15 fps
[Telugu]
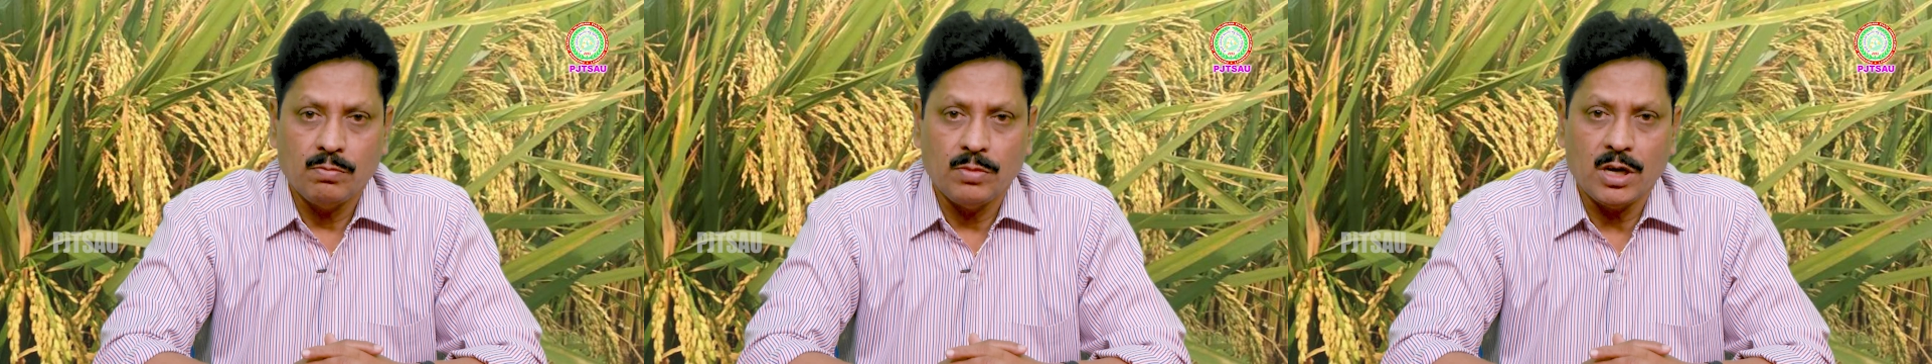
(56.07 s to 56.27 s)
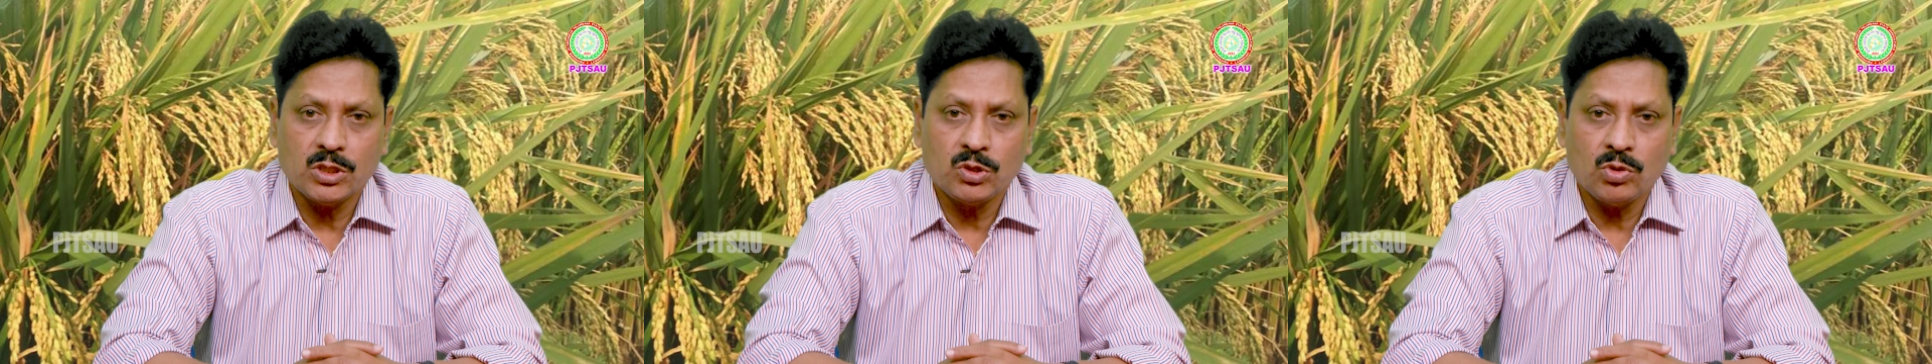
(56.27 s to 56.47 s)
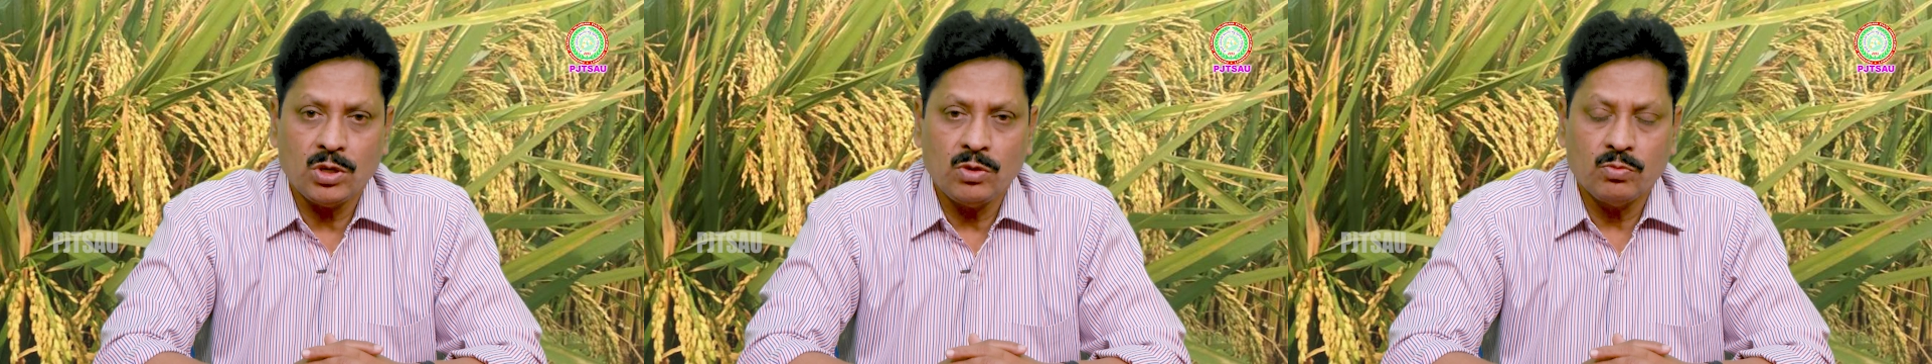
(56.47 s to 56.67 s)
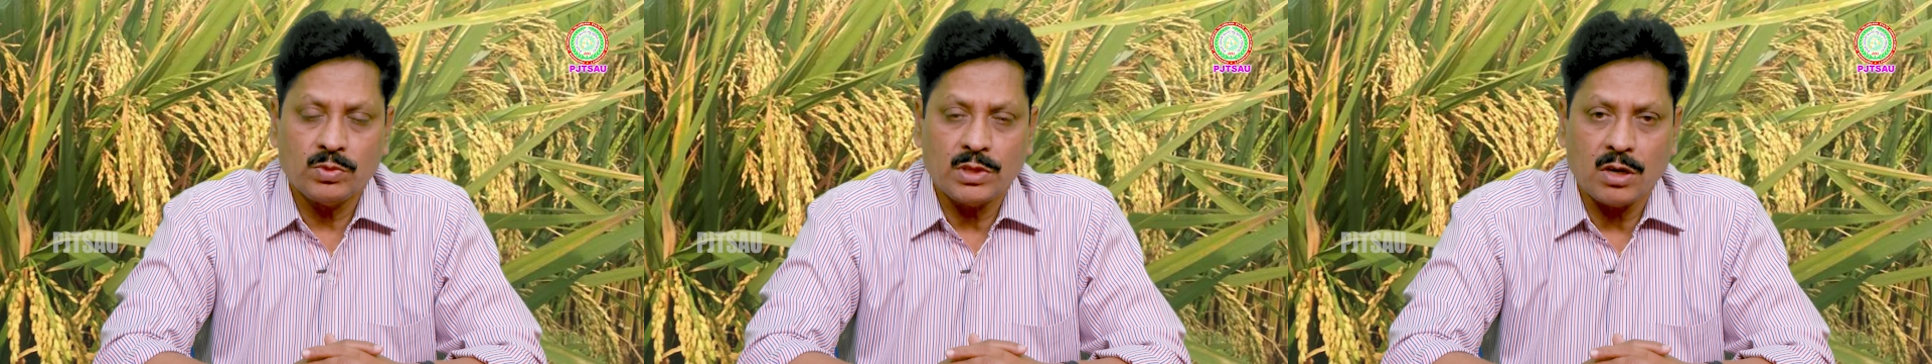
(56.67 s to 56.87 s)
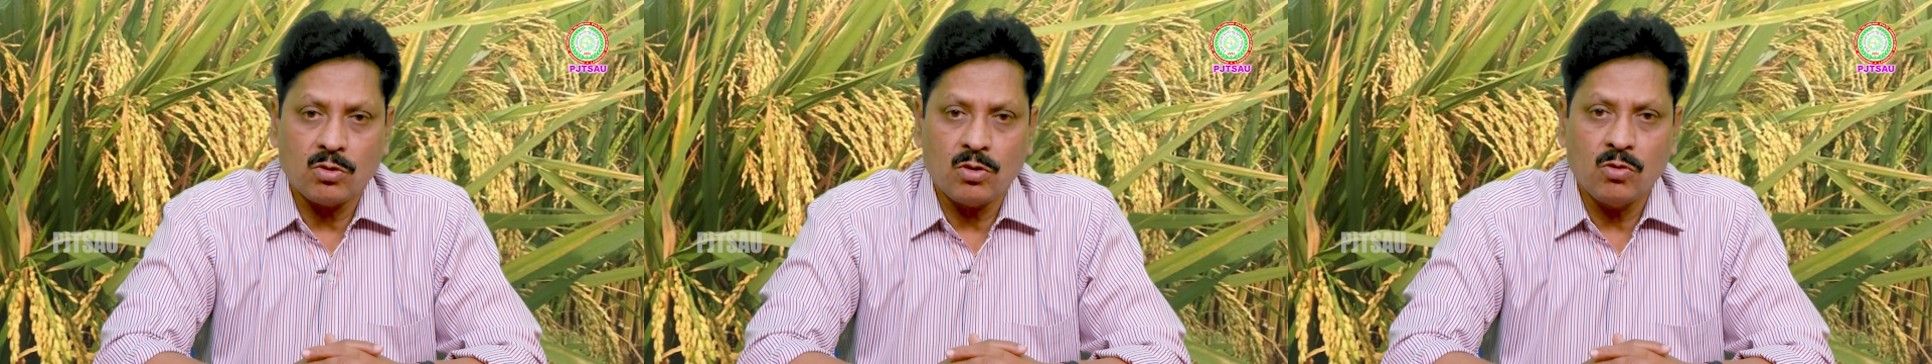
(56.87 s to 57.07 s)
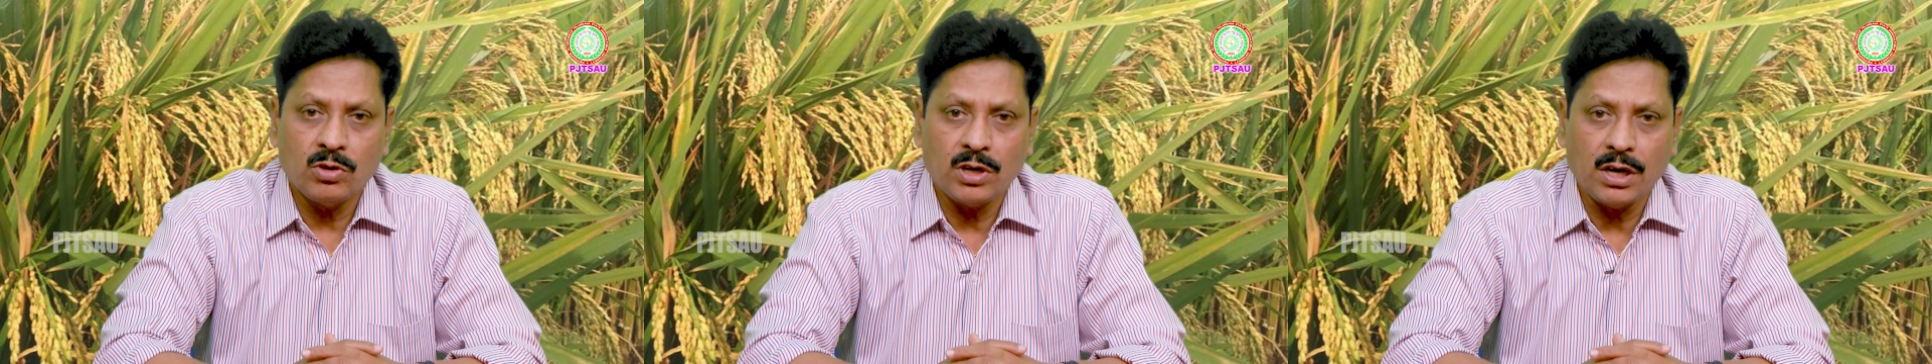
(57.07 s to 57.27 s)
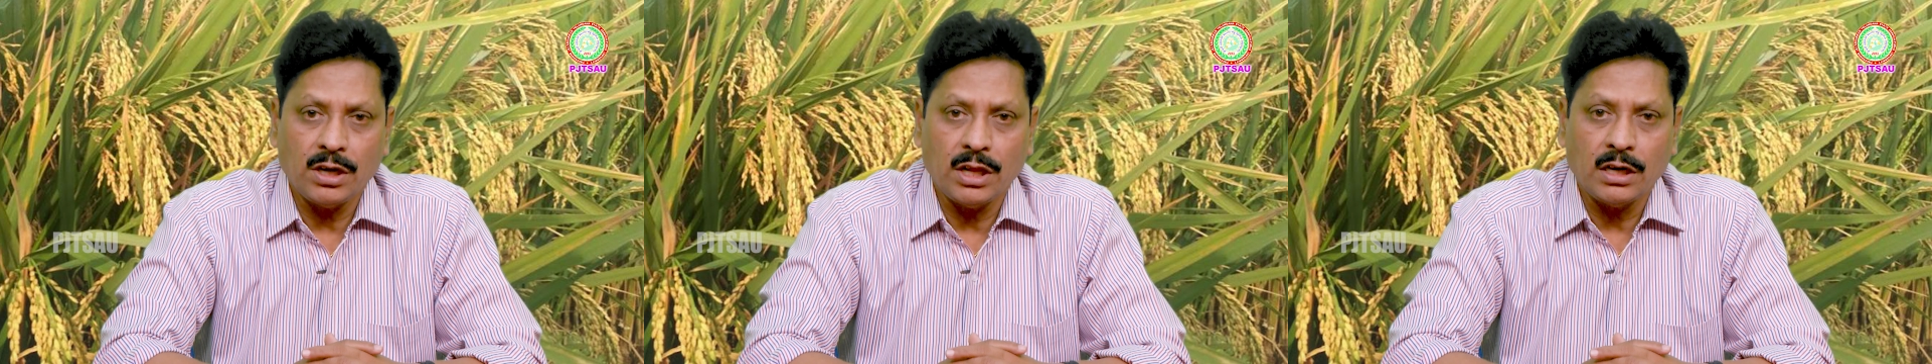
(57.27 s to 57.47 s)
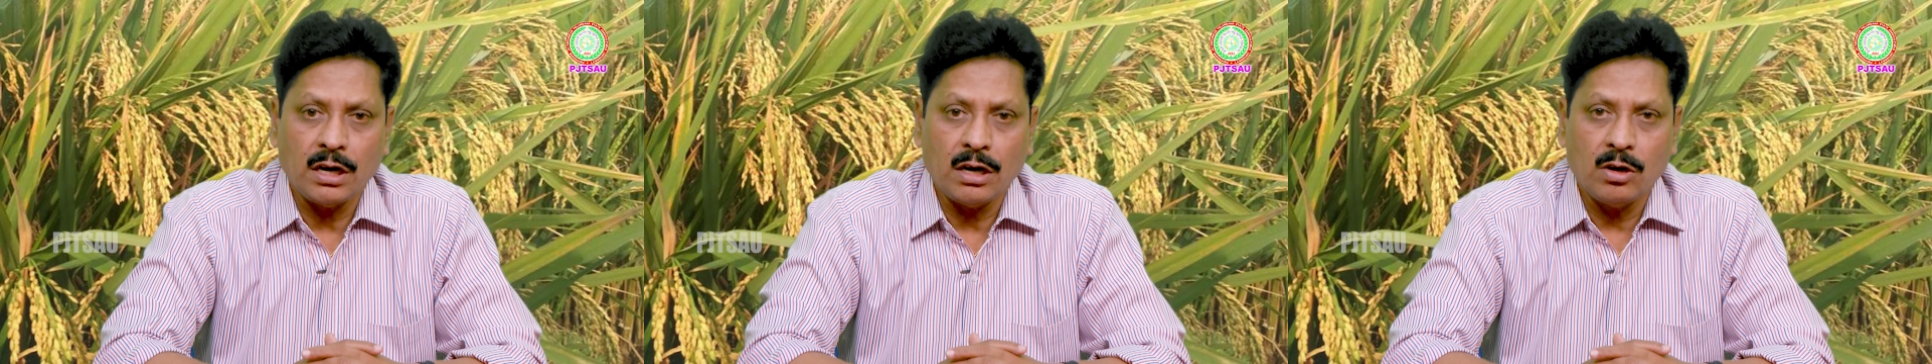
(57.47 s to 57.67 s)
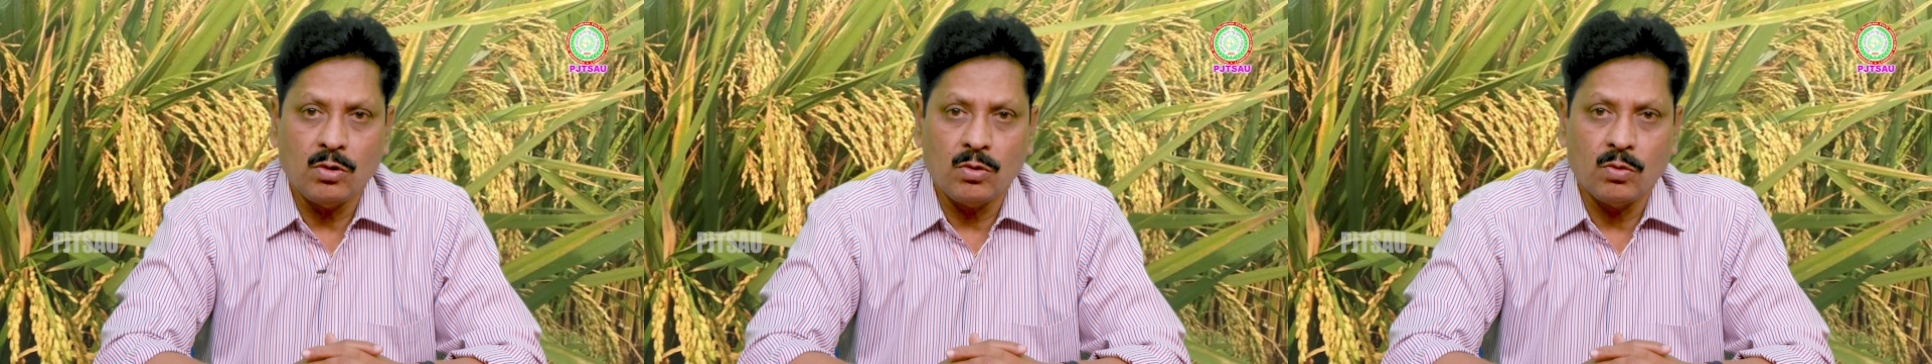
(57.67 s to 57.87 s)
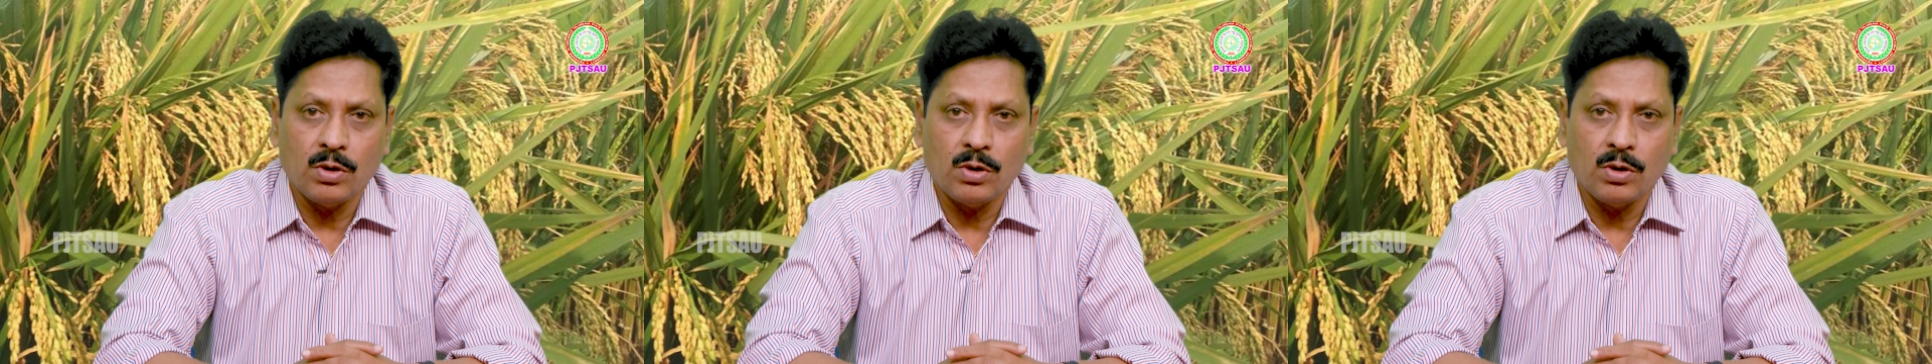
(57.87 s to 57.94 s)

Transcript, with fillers: భాస్వరం తక్కువ ఉన్న నేలల్లో